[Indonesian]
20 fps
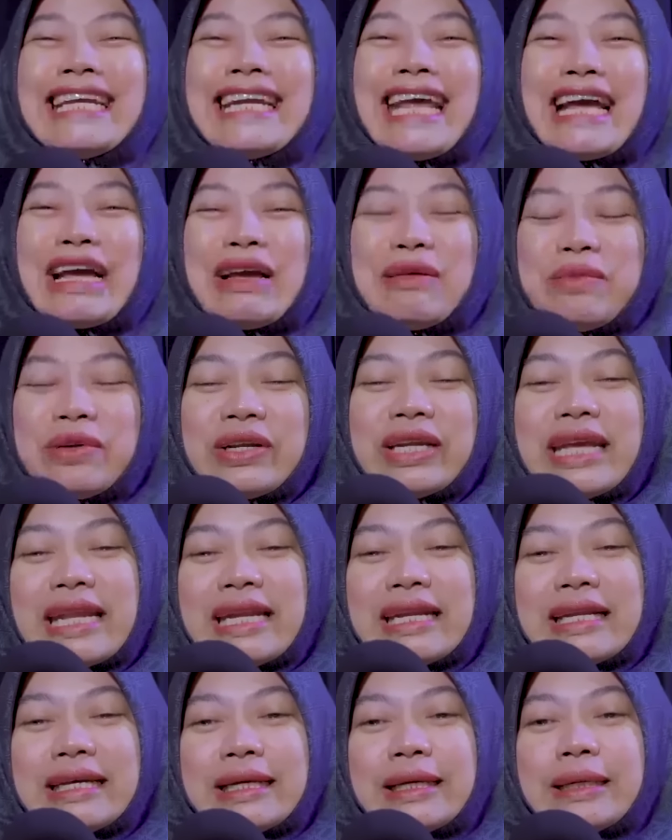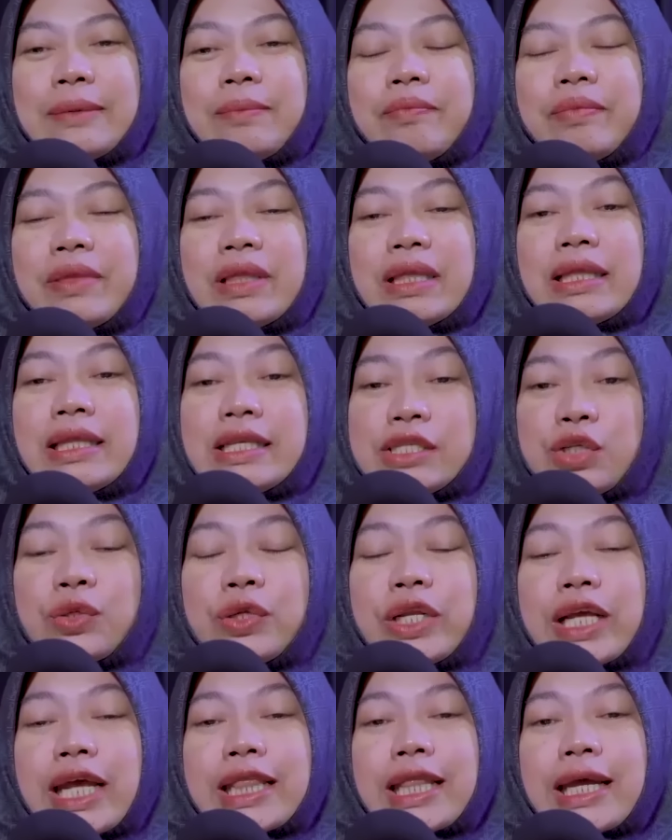nah, kemudian um, di situ
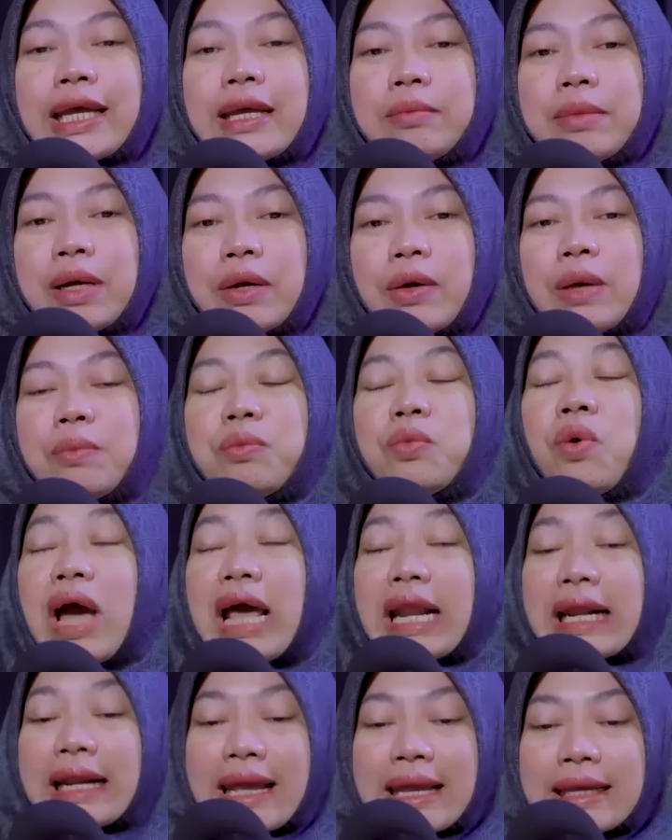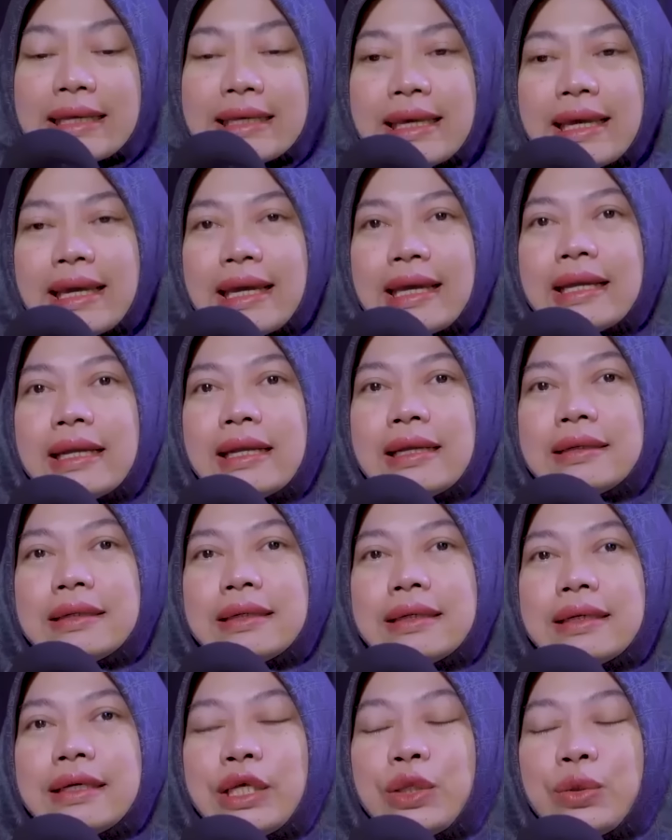dikatakan bahwa muaranya hmm.
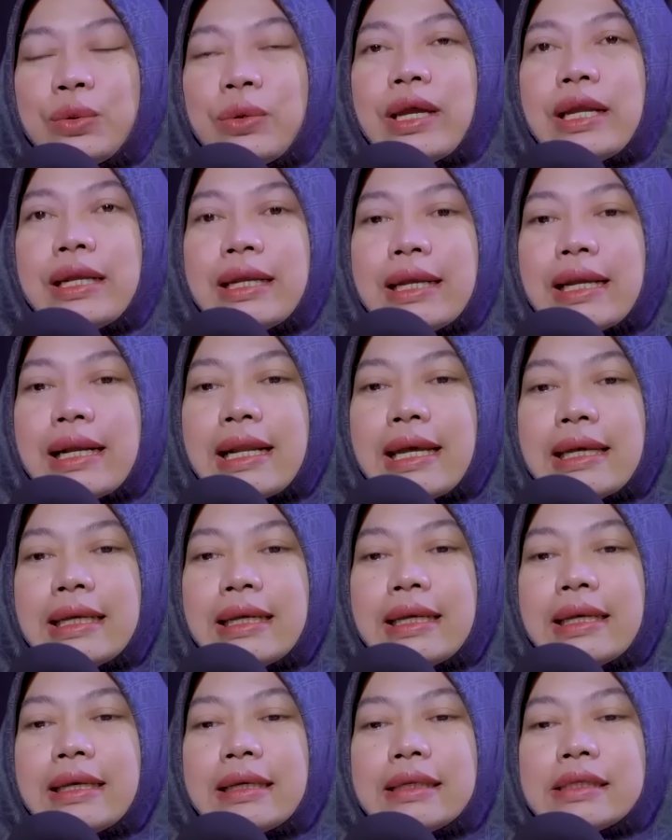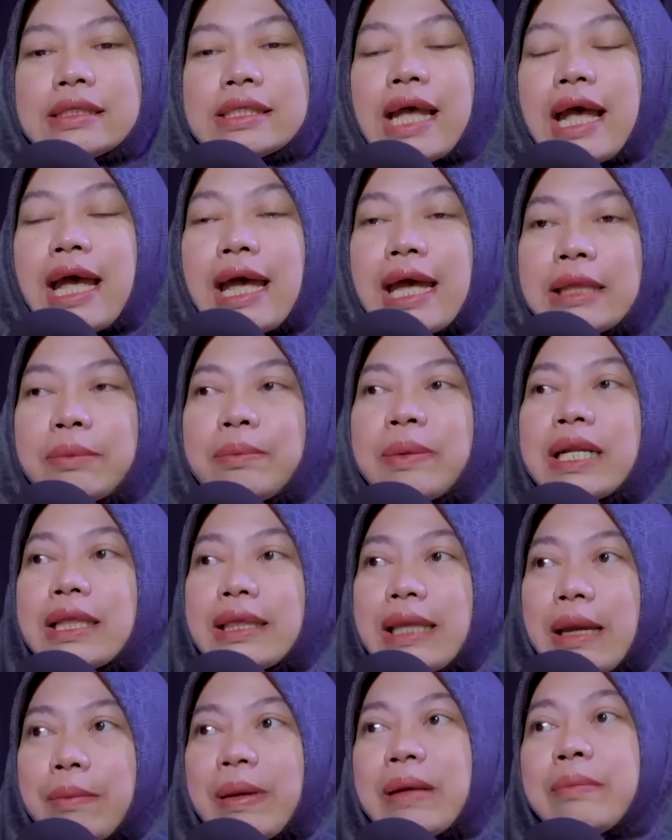uh, itu adalah saat
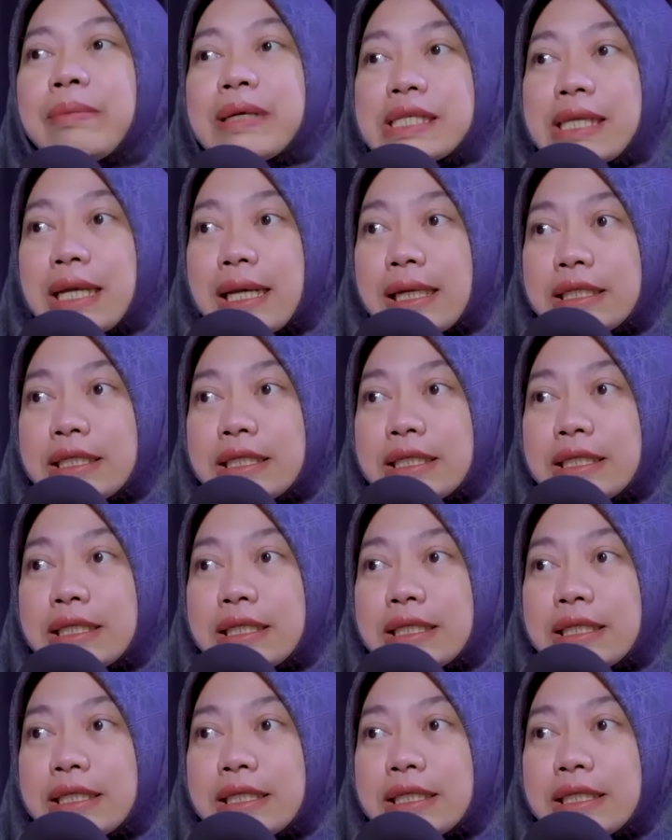penetapan pasangan